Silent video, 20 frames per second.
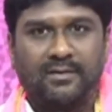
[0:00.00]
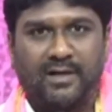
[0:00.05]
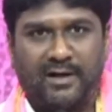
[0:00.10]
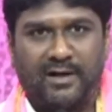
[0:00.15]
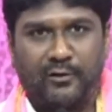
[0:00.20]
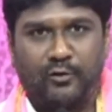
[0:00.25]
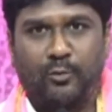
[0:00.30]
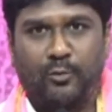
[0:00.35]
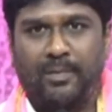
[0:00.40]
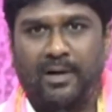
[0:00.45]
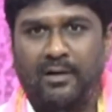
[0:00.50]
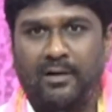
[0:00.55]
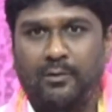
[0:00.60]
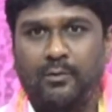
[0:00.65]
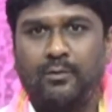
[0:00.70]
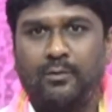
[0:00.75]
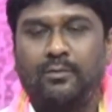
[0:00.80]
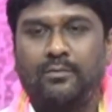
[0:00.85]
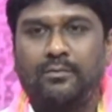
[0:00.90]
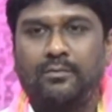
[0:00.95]
దానితో
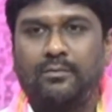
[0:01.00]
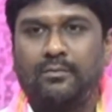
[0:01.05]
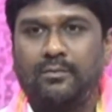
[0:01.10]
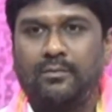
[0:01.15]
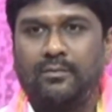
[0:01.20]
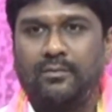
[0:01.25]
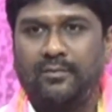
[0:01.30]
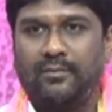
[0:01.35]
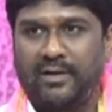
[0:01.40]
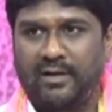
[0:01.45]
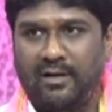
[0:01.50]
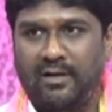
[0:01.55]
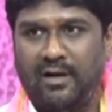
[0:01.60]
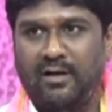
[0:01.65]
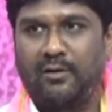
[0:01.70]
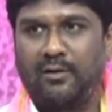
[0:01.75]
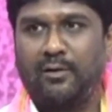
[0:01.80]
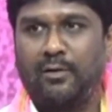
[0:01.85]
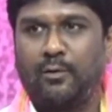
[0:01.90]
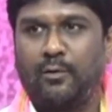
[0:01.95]
పాటు
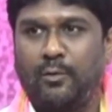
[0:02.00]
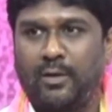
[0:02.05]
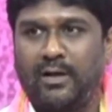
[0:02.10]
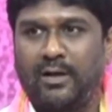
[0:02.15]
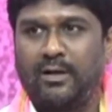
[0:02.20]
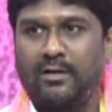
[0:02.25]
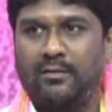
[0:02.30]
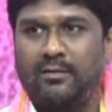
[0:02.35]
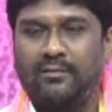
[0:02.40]
వికలాంగులకు కూడా